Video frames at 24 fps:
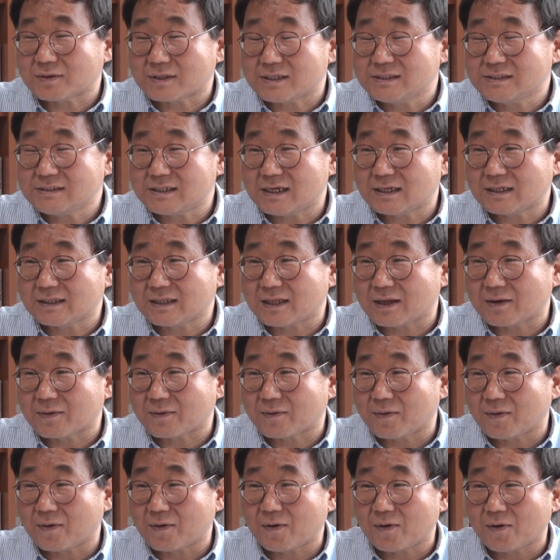
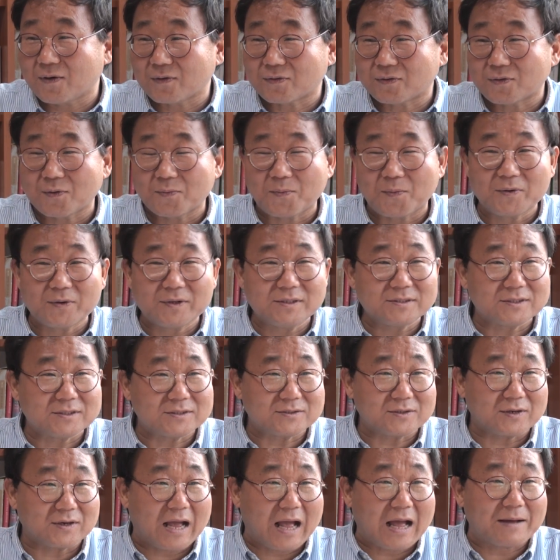긴장되고 또 본인
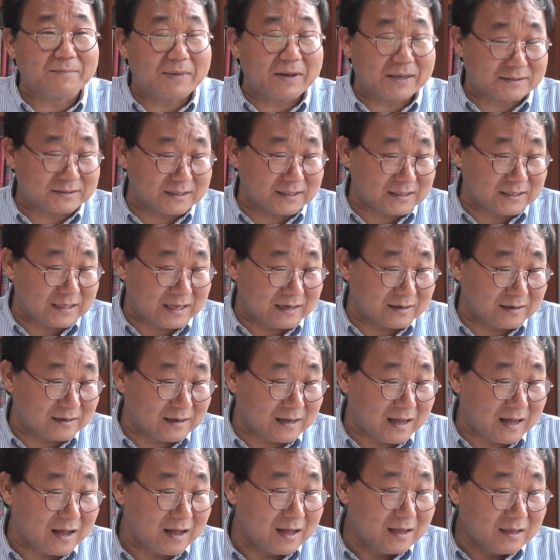스스로 강박지게
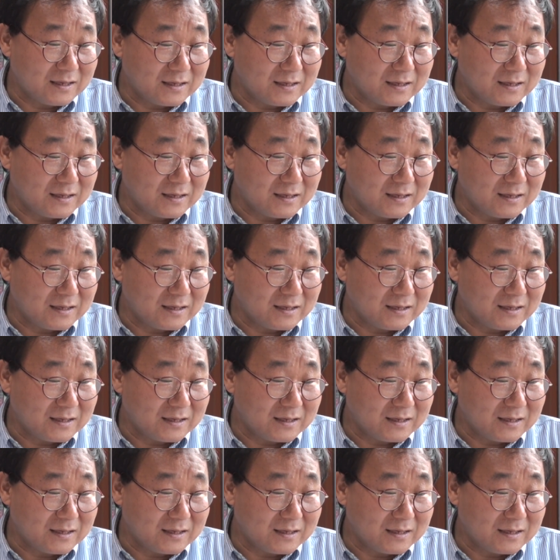되는가